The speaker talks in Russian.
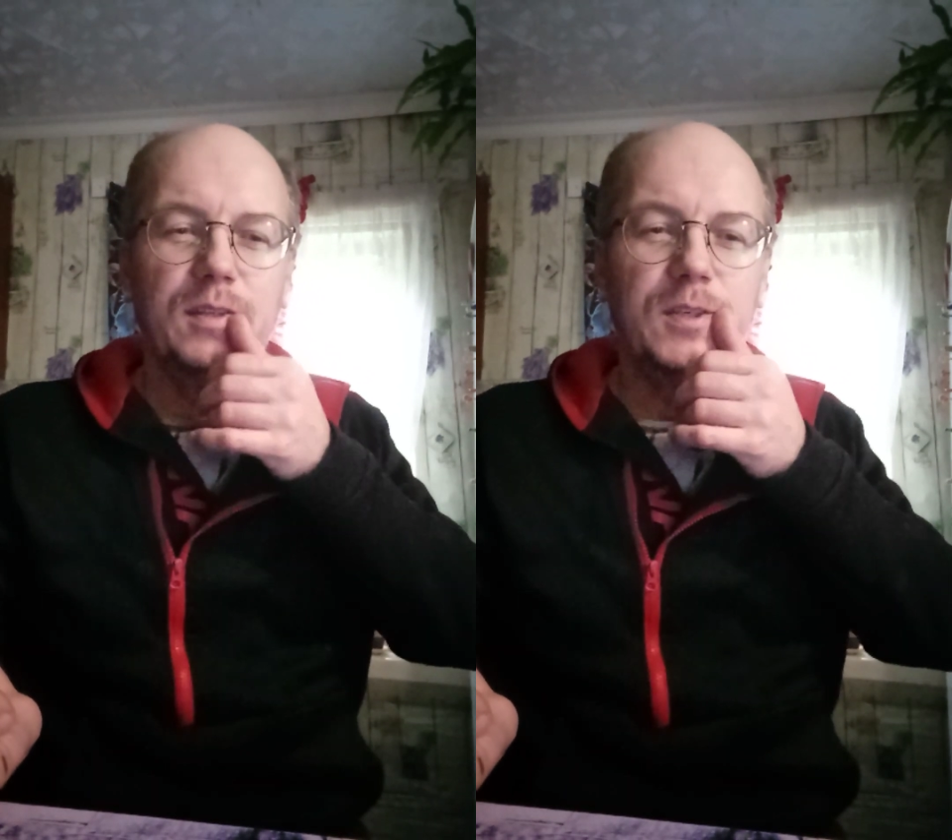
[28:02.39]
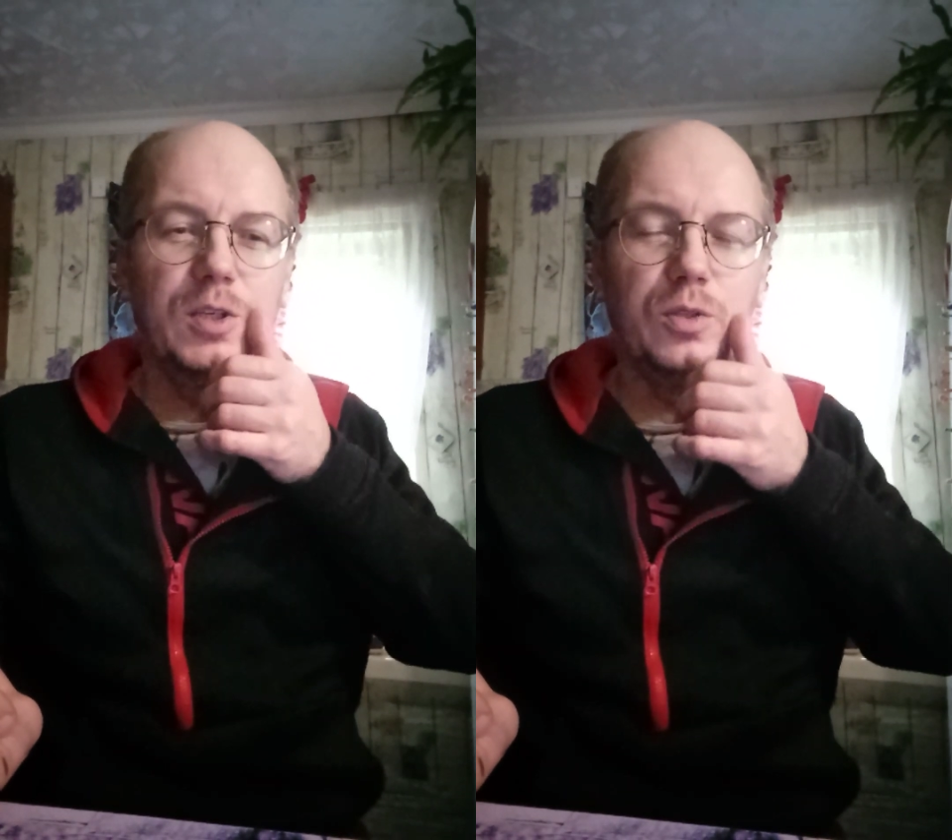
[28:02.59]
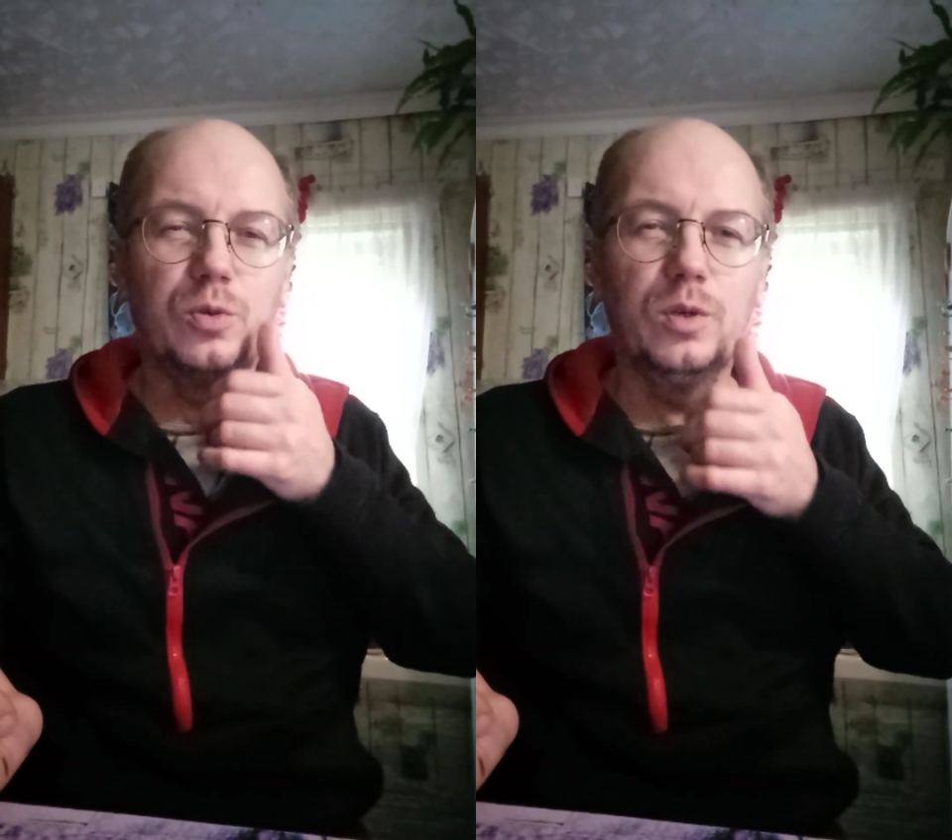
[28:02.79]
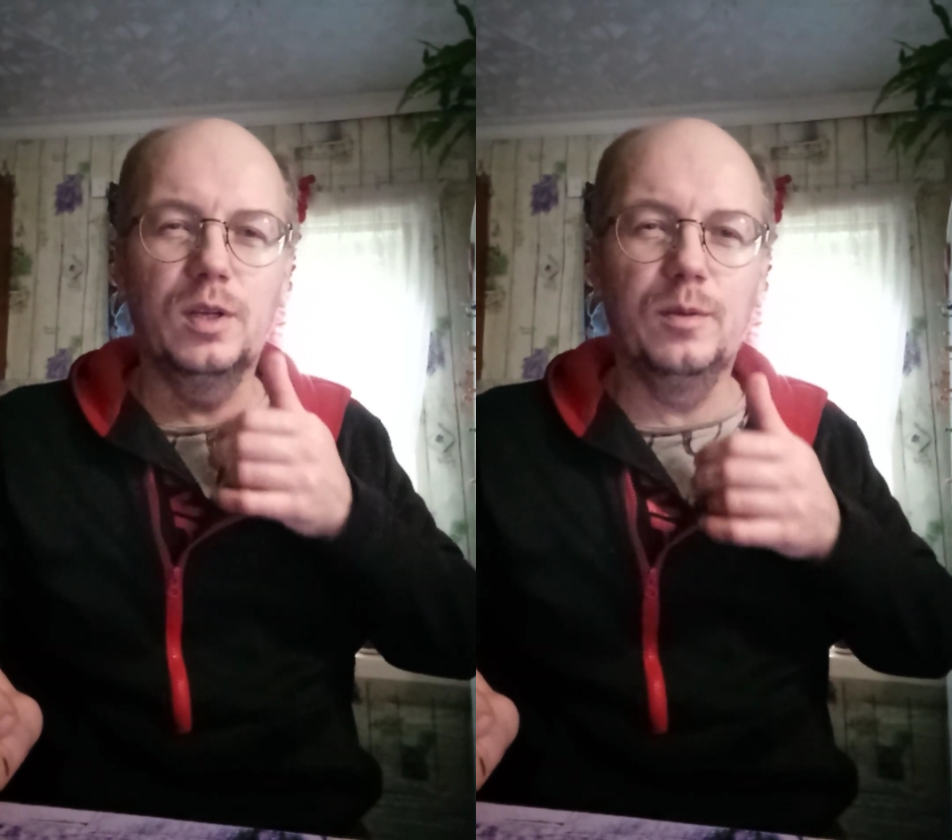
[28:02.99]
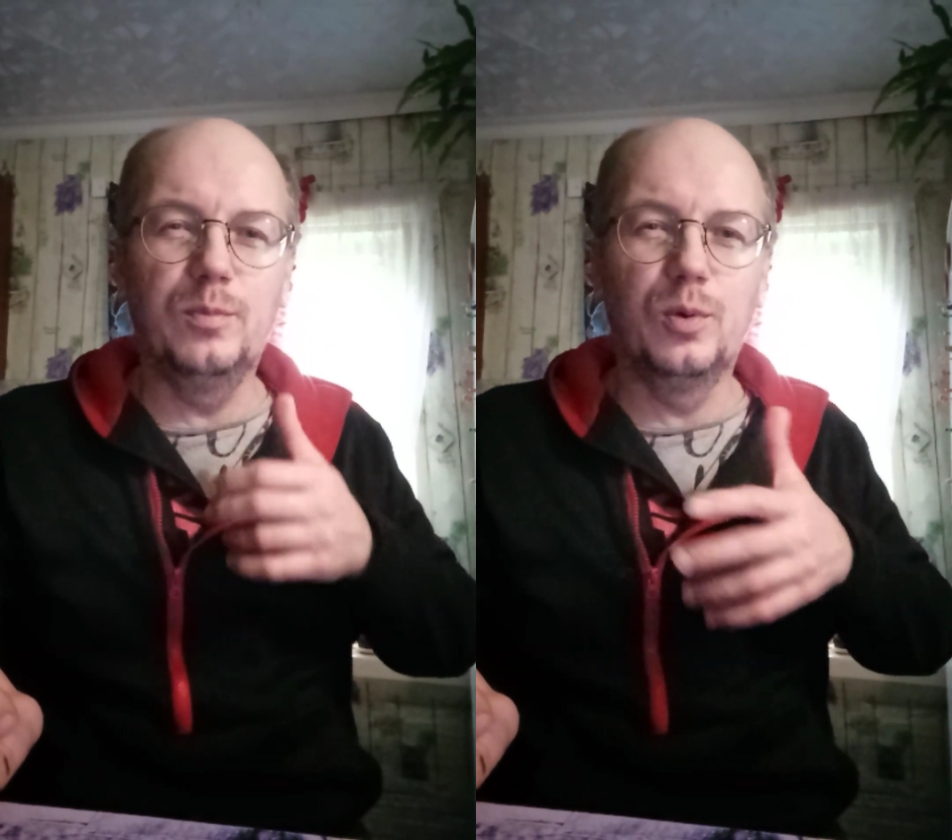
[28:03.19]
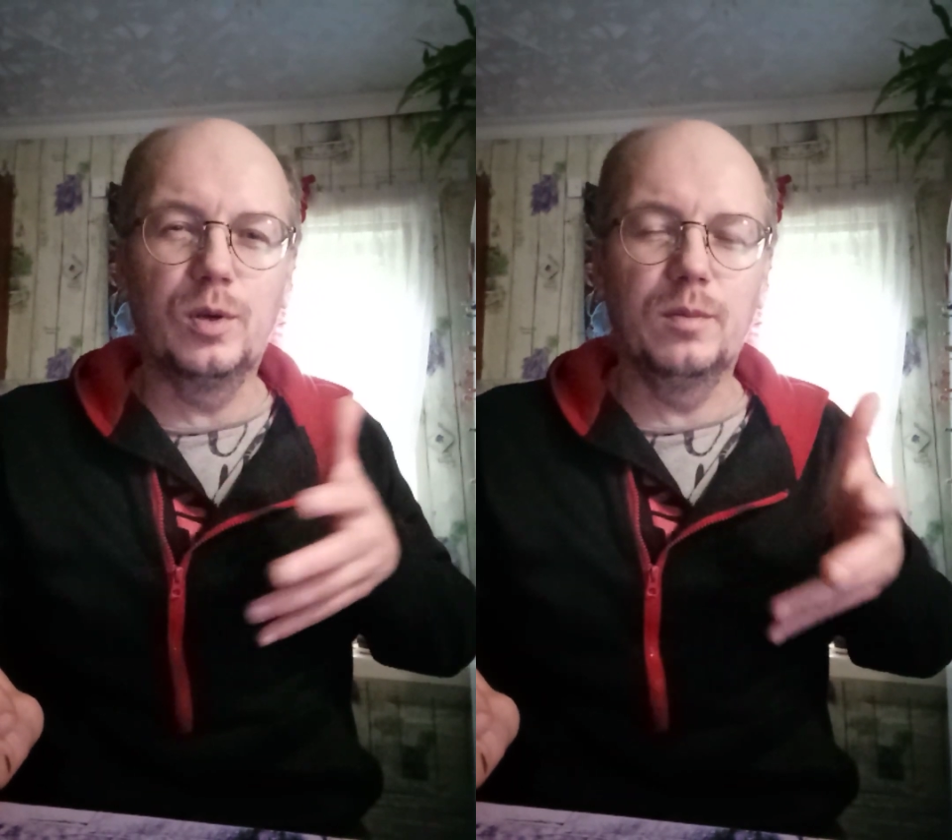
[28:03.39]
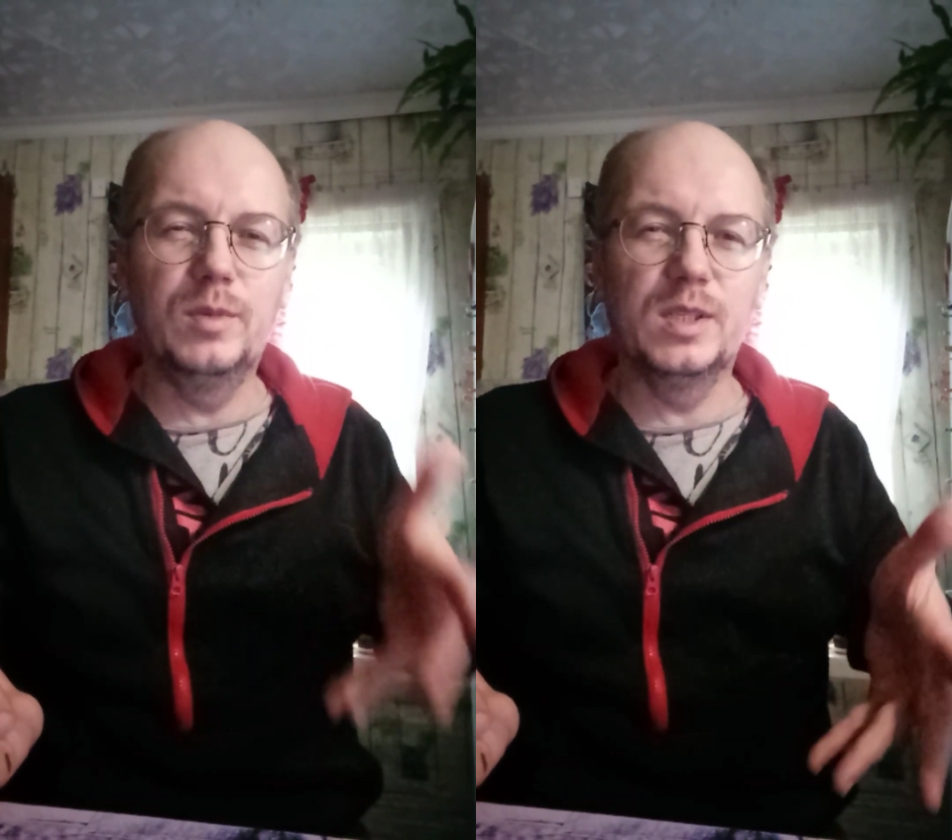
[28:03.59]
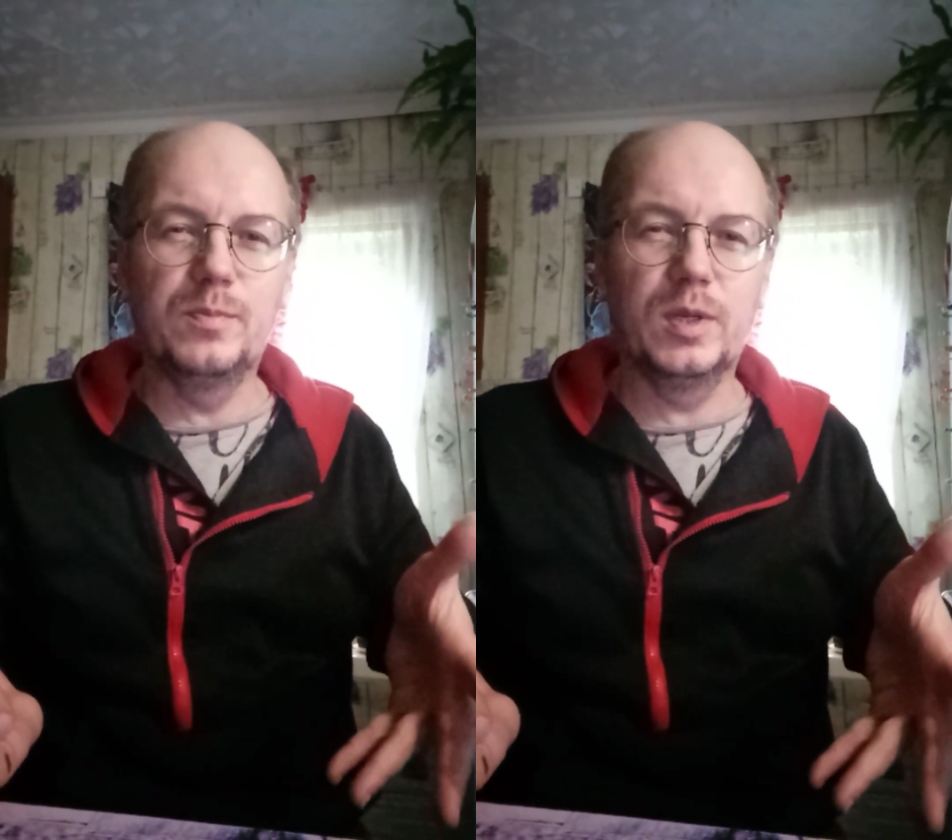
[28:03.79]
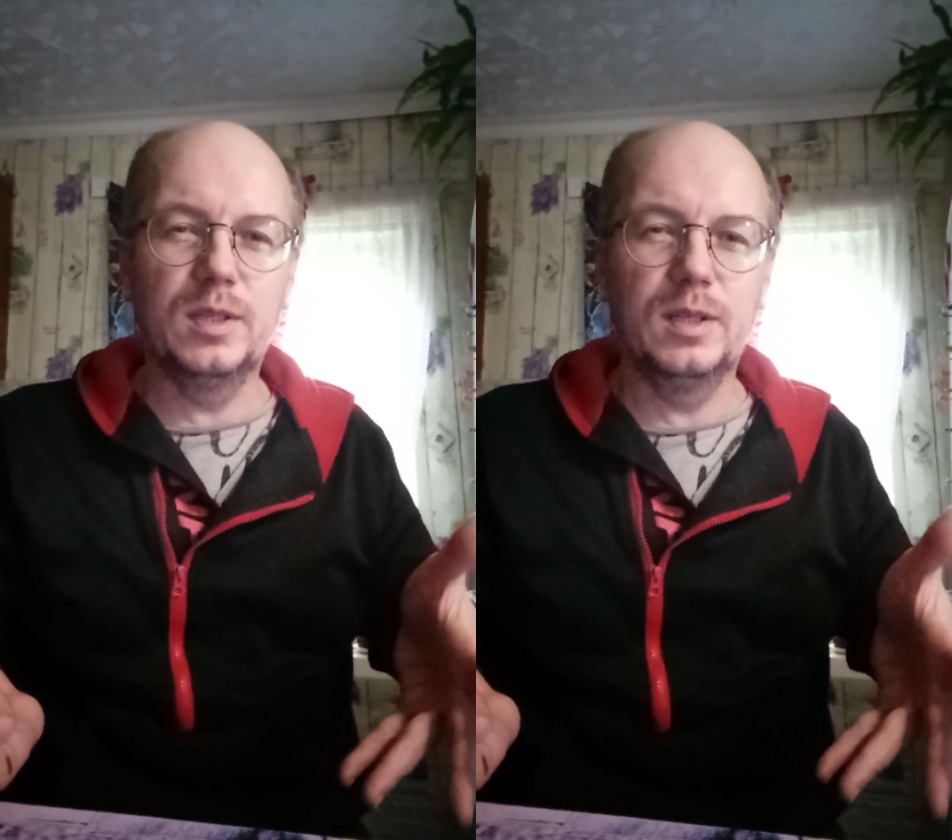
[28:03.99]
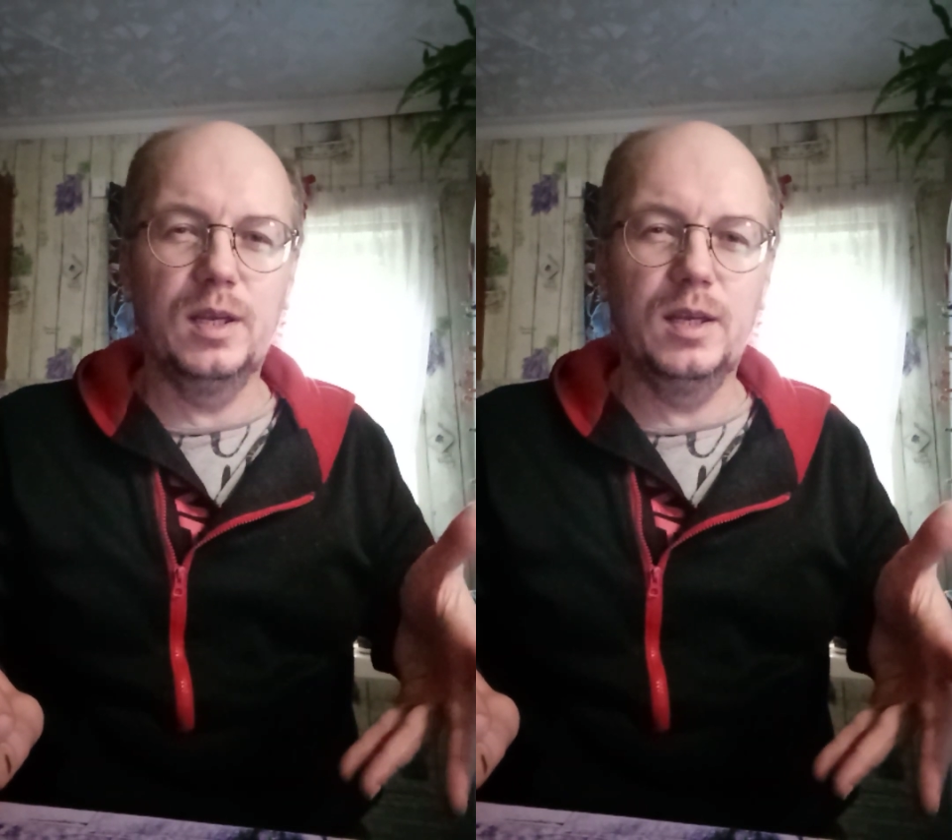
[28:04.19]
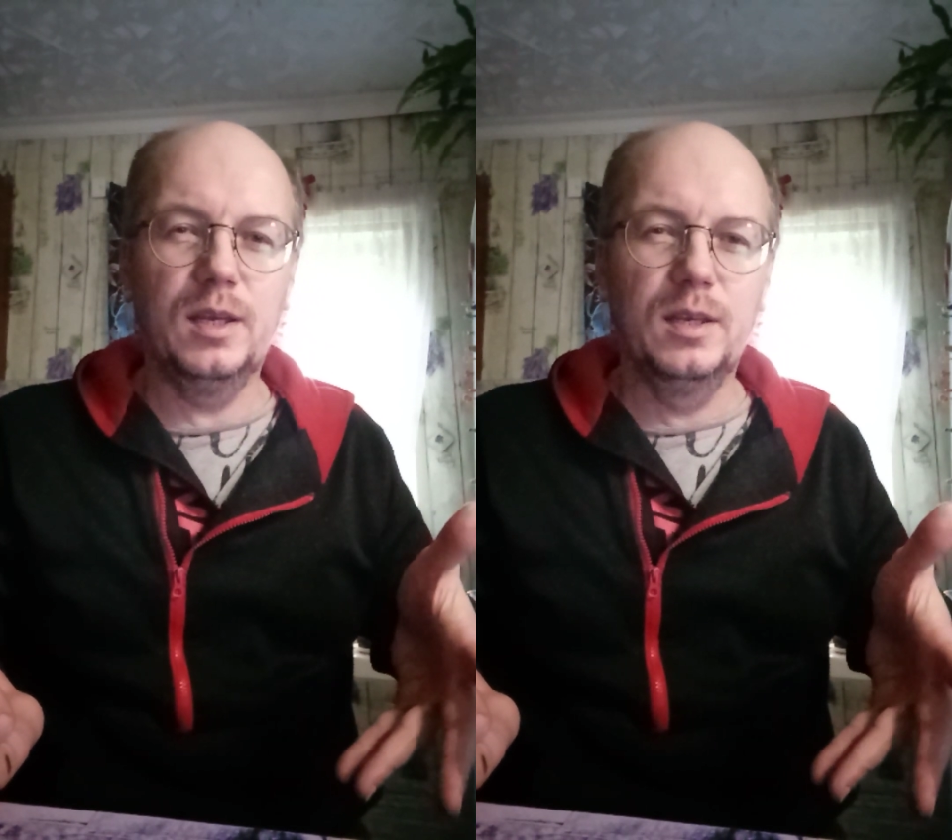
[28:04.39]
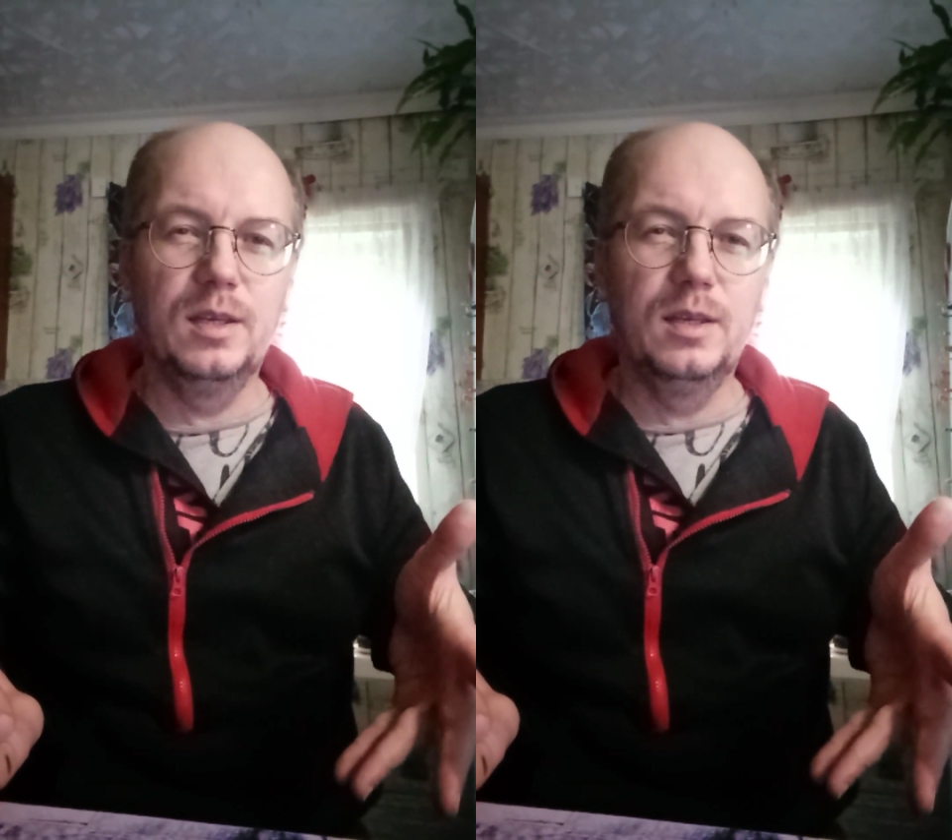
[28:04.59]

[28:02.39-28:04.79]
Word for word: территория Богом избранная